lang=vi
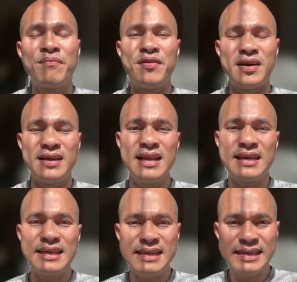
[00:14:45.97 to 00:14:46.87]
với là
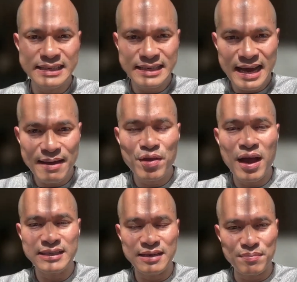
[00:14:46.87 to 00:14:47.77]
cái ETF
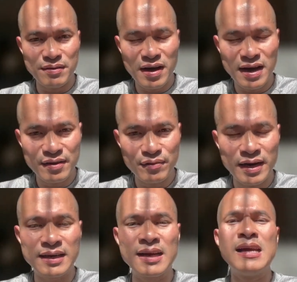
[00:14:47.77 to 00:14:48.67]
cho S&P 500